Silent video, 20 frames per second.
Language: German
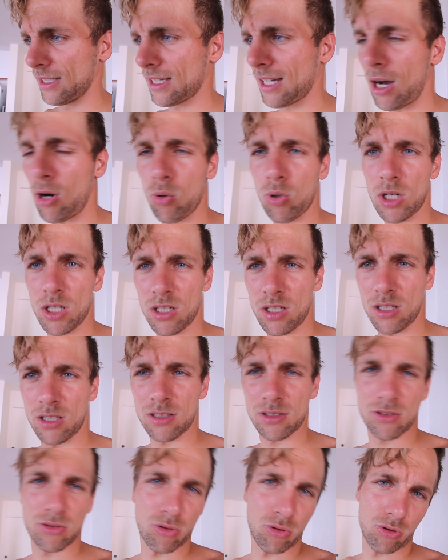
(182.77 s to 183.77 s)
kaue,
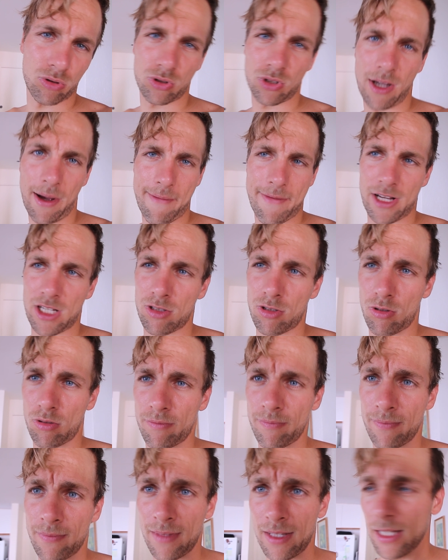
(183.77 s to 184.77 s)
so zur Abwechslung.
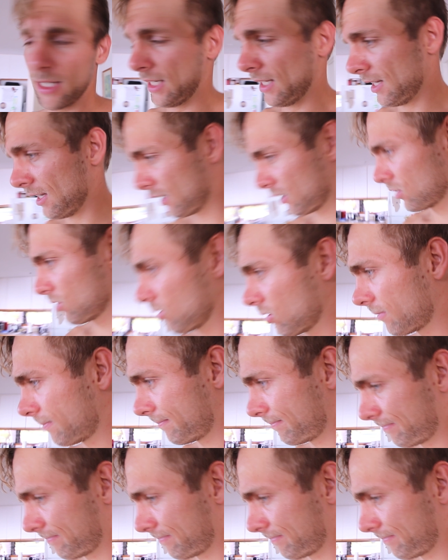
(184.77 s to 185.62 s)
Ja.